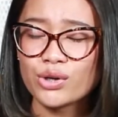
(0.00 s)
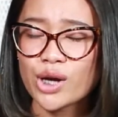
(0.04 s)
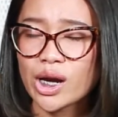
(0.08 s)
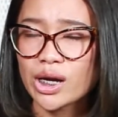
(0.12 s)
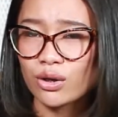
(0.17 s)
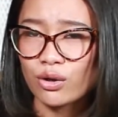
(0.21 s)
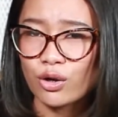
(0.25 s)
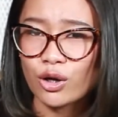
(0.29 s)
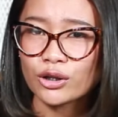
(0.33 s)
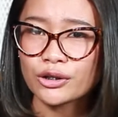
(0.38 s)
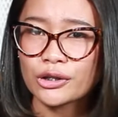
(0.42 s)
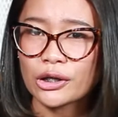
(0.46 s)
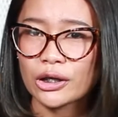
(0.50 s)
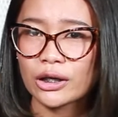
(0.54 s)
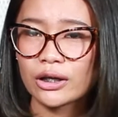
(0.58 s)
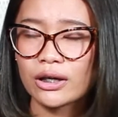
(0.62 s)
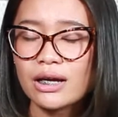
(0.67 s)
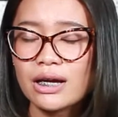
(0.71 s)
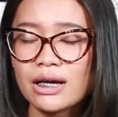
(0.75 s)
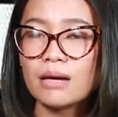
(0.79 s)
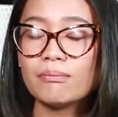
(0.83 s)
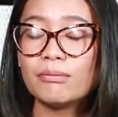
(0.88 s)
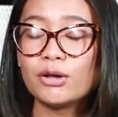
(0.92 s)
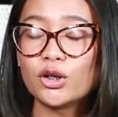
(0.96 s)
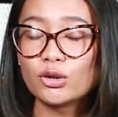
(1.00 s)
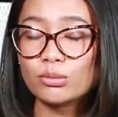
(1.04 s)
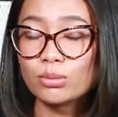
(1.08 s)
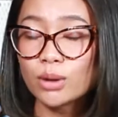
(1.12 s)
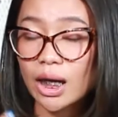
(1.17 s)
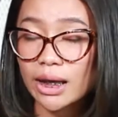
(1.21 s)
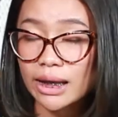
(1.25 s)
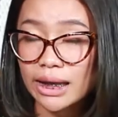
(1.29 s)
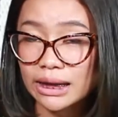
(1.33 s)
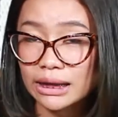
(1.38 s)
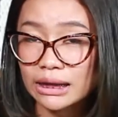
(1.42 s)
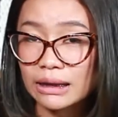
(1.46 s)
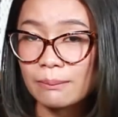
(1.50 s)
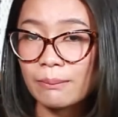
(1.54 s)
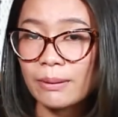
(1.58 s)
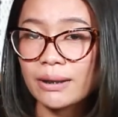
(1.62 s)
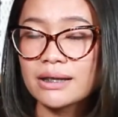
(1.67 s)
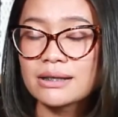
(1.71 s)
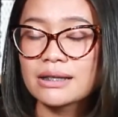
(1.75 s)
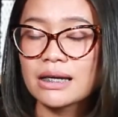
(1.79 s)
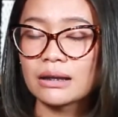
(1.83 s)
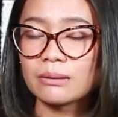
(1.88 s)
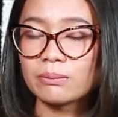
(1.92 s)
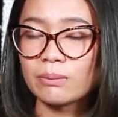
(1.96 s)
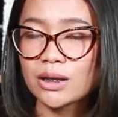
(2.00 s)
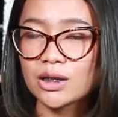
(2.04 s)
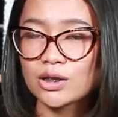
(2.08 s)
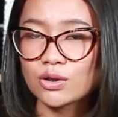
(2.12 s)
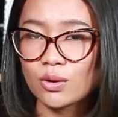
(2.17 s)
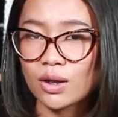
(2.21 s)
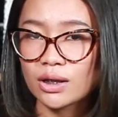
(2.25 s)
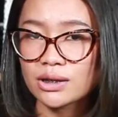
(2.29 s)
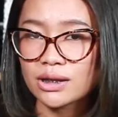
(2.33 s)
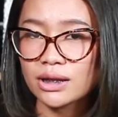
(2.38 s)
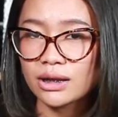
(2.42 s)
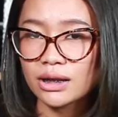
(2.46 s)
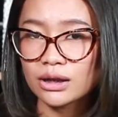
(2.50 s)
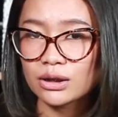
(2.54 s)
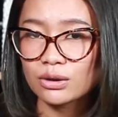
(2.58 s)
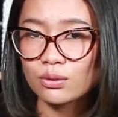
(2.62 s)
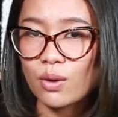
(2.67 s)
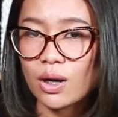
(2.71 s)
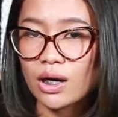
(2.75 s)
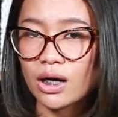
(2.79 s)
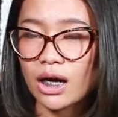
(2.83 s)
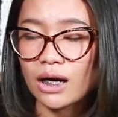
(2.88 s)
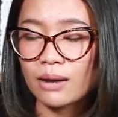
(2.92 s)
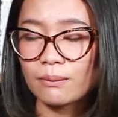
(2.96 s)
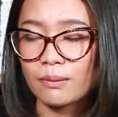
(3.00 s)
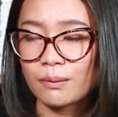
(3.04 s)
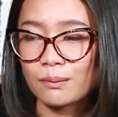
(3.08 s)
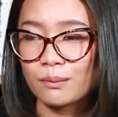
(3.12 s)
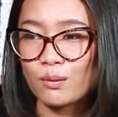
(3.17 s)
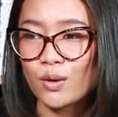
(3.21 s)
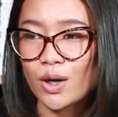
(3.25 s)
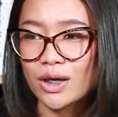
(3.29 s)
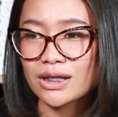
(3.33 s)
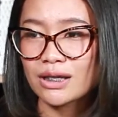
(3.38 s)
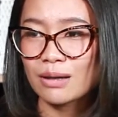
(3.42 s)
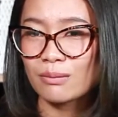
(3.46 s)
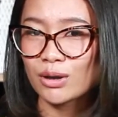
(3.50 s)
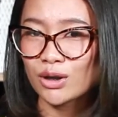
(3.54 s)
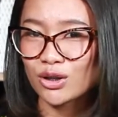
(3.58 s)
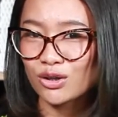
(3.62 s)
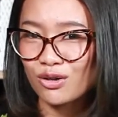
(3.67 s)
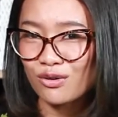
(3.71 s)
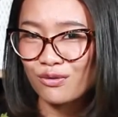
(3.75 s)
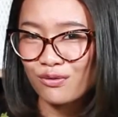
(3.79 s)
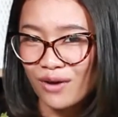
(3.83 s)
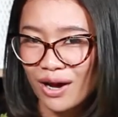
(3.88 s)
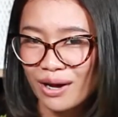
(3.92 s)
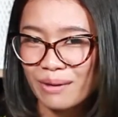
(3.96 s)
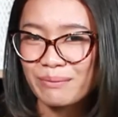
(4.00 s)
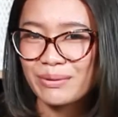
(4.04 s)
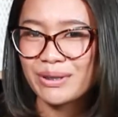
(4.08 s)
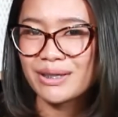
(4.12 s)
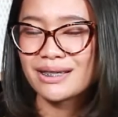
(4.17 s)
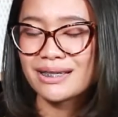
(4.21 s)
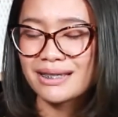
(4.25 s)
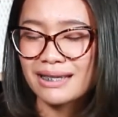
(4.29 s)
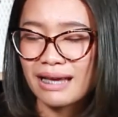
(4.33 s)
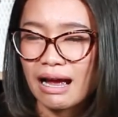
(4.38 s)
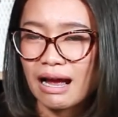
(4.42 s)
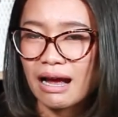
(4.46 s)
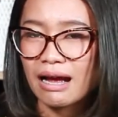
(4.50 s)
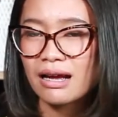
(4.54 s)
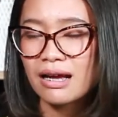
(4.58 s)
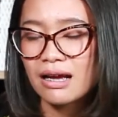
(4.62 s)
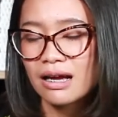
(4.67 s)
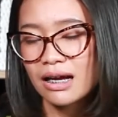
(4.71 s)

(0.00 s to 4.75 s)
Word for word: dan kotor berhubungan intim pada saat menstruasi tentu akan membuat sahabat Nova bisa